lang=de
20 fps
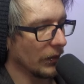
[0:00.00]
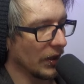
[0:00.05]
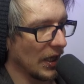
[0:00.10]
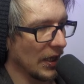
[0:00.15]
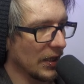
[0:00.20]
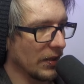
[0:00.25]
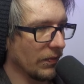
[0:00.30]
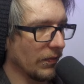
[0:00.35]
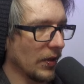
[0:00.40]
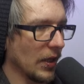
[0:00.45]

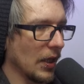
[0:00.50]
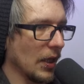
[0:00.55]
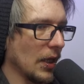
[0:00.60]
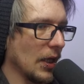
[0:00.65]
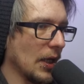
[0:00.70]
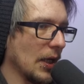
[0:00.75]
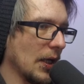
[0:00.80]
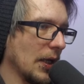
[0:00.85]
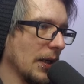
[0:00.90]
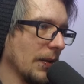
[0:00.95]
dass
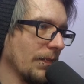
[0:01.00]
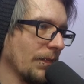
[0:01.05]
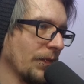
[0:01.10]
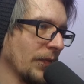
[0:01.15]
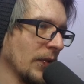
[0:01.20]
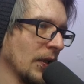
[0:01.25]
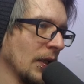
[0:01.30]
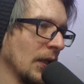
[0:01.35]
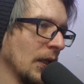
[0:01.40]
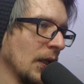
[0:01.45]
wir
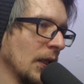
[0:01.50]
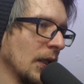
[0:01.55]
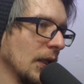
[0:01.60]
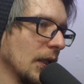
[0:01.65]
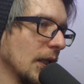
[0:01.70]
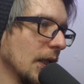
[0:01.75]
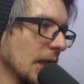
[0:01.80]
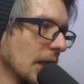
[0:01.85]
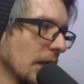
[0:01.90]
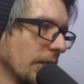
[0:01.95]

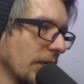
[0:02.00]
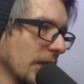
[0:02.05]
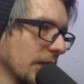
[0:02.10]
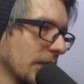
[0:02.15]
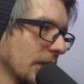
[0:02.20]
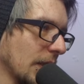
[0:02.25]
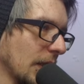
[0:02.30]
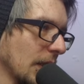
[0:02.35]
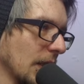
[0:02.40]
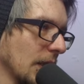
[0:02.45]
hier
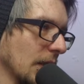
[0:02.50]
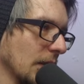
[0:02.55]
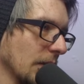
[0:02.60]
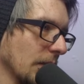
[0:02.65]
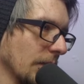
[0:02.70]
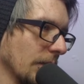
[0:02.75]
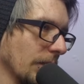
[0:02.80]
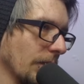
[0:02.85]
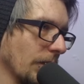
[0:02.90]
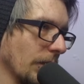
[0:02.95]
was
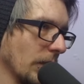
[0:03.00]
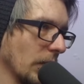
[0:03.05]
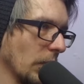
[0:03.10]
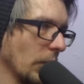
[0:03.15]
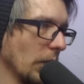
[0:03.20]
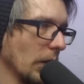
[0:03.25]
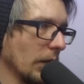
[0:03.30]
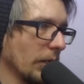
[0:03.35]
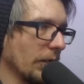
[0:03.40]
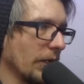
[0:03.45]
kriegen.
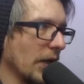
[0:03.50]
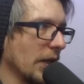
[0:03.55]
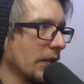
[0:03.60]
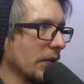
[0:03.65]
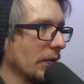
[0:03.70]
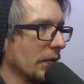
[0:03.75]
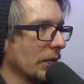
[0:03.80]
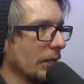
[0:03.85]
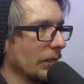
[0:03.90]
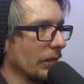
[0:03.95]

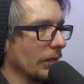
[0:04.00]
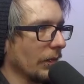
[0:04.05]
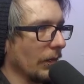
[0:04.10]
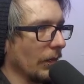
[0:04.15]
Irgendwas